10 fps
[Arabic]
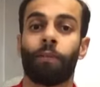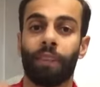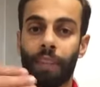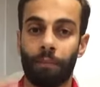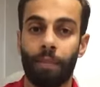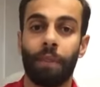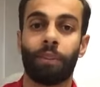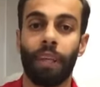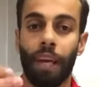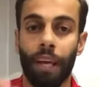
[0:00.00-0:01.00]
فانت عمال
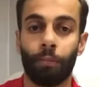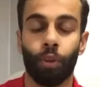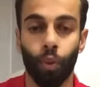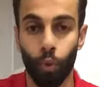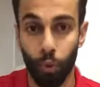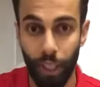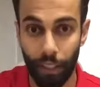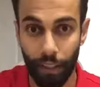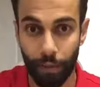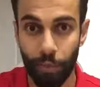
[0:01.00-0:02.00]
بتحرق من دهون
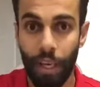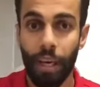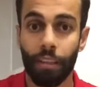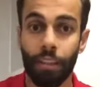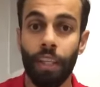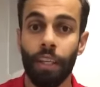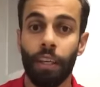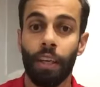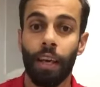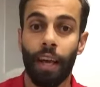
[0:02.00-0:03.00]
الجسم دي
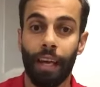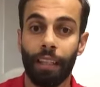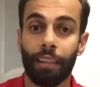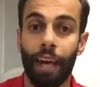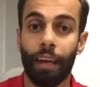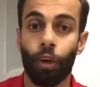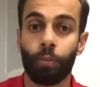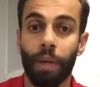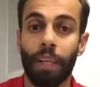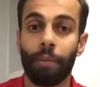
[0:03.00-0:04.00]
الحاجات اللي
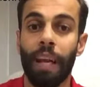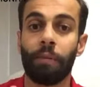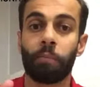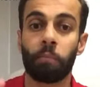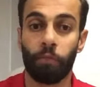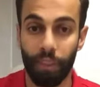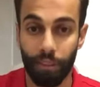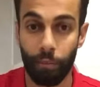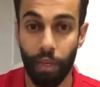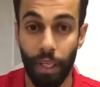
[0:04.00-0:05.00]
هناخد بالنا منها في
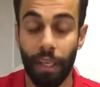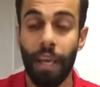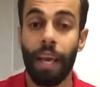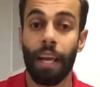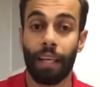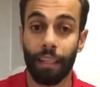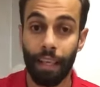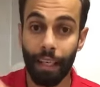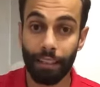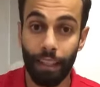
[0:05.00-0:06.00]
التمرين لكن
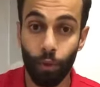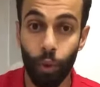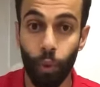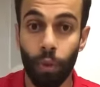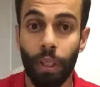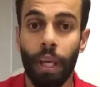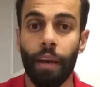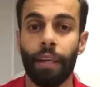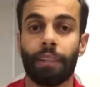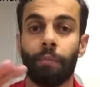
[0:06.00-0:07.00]
نرجع تاني ونقول
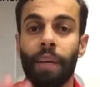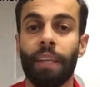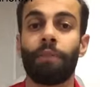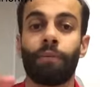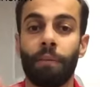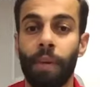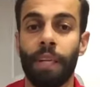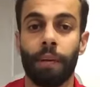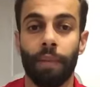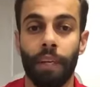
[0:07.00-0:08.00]
ان 80%
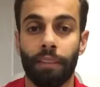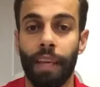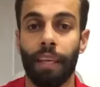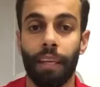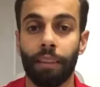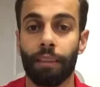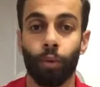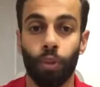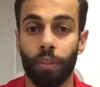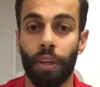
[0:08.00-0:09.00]
من النتائج اللي انت
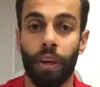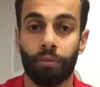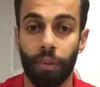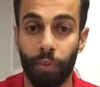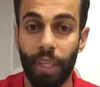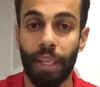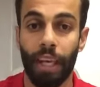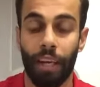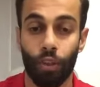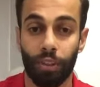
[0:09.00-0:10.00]
منتظرها في
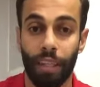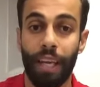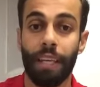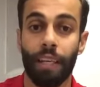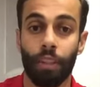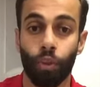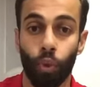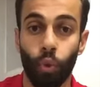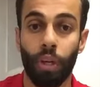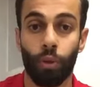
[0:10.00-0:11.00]
تمرينك علشان تقلل
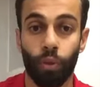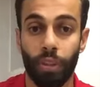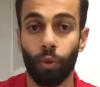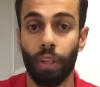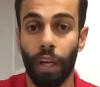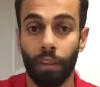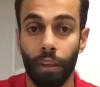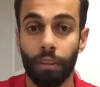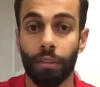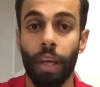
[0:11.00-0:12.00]
الدهون او تزود
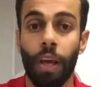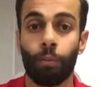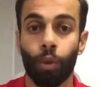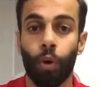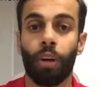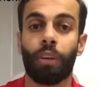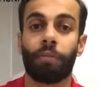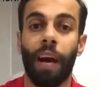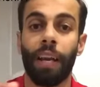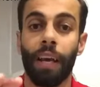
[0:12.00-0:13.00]
العضلات
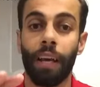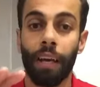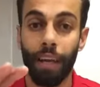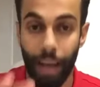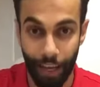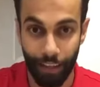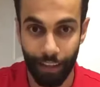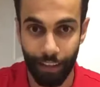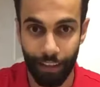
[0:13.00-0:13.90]
متوقف على الاكل